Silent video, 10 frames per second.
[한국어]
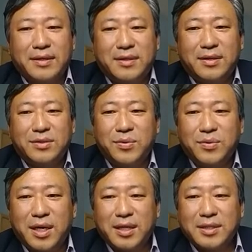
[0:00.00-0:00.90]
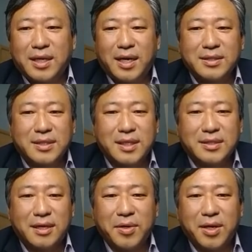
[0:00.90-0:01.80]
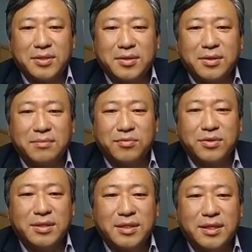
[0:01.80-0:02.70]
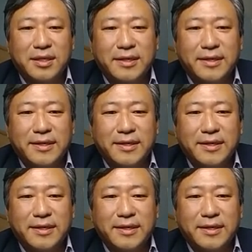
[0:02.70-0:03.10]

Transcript: 어, 초기에 이제 카이스트에 참여하셨던 분들이